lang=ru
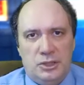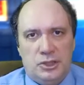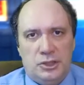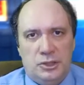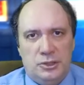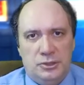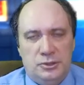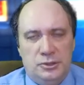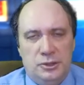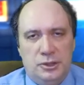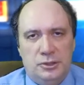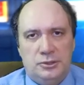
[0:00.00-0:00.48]
же
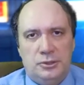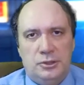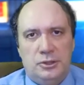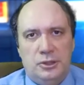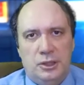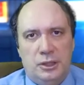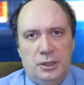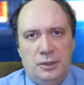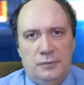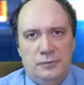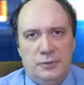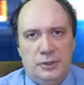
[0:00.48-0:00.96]
здесь
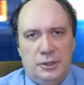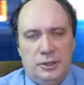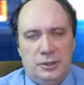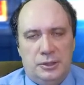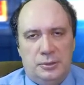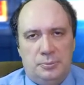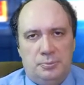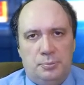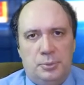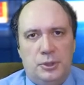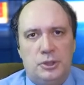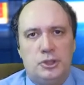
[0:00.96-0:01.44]

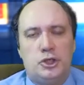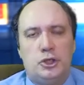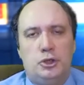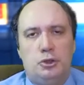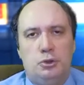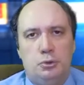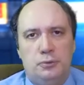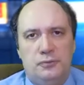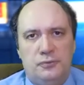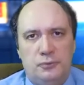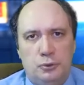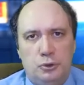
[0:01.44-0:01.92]
главное,
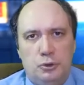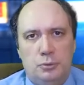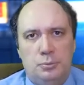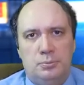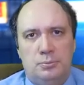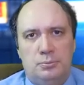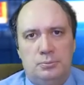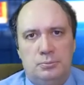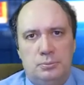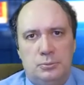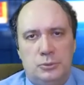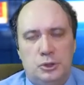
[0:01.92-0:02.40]
пожалуй, в
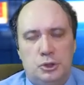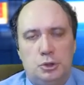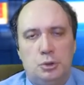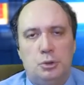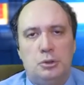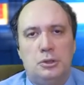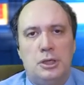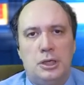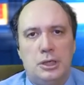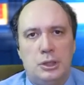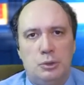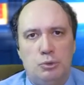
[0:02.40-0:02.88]
том, что
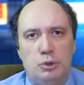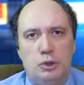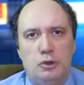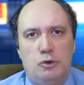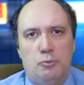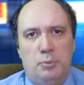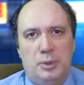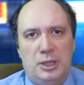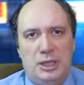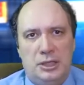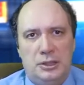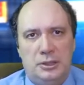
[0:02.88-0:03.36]

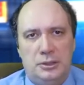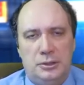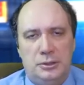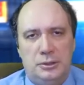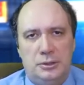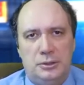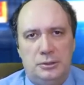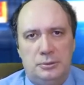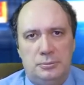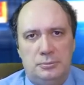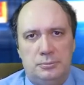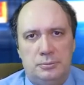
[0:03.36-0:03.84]
Караулов
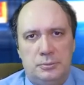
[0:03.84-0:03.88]
полагает,